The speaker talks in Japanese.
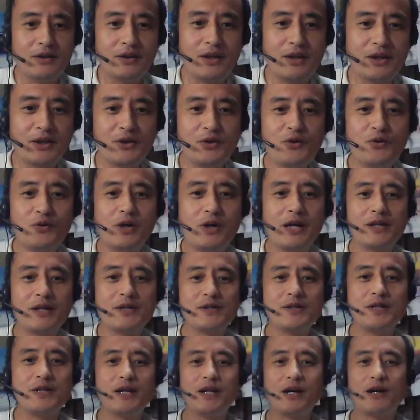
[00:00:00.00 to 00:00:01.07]
で、今日はで
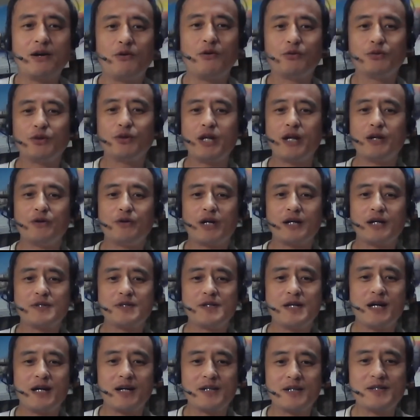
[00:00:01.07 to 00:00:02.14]
すね、なんか本当にあの、
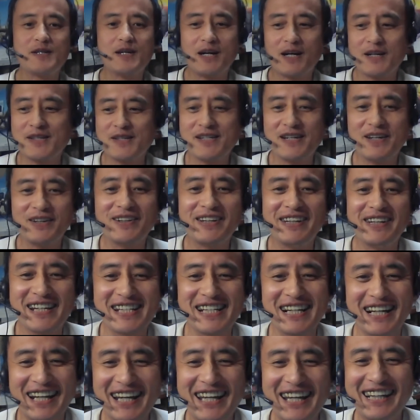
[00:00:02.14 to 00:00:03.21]
勝也、勝也、勝也の日で
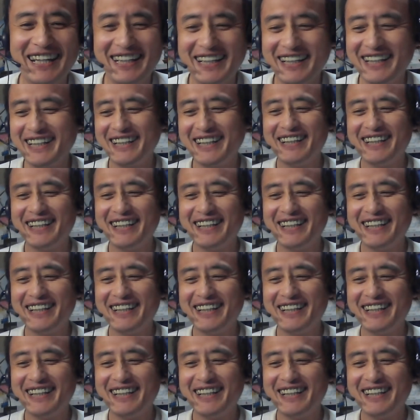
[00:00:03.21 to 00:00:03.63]
したね。